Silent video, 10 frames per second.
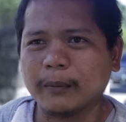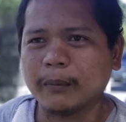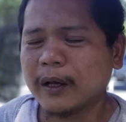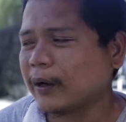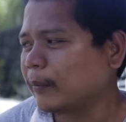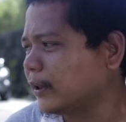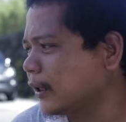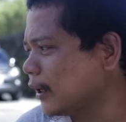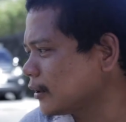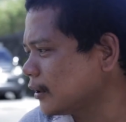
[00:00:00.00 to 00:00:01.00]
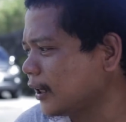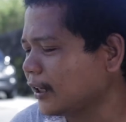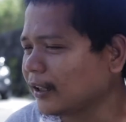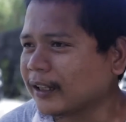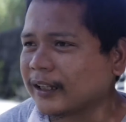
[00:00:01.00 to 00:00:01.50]
Halimbawa, may
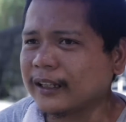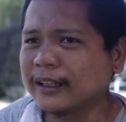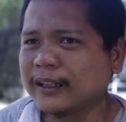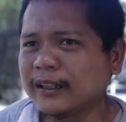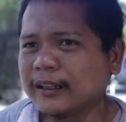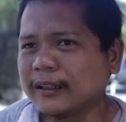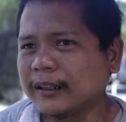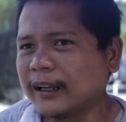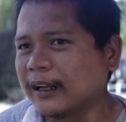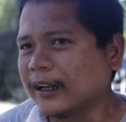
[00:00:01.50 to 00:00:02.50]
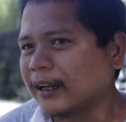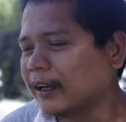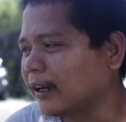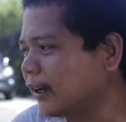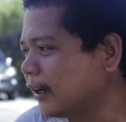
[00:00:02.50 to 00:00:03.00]
naaksidente na
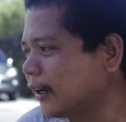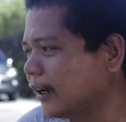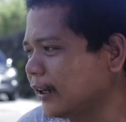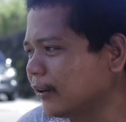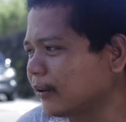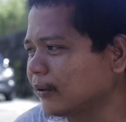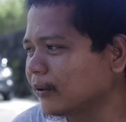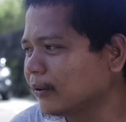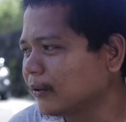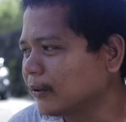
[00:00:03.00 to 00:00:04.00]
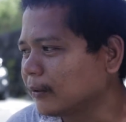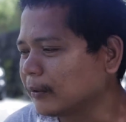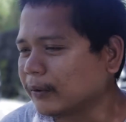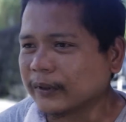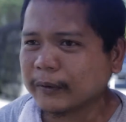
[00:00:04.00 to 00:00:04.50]
ano,
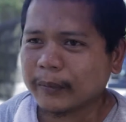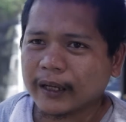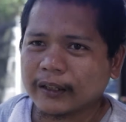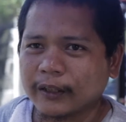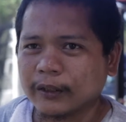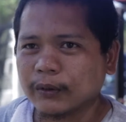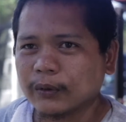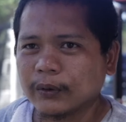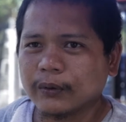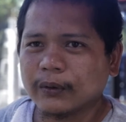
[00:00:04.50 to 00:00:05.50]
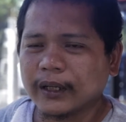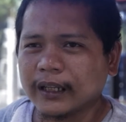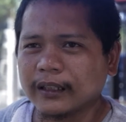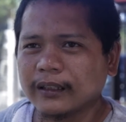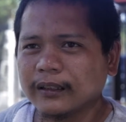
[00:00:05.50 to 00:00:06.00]
yung iba
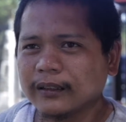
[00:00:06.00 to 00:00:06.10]
tinutulungan,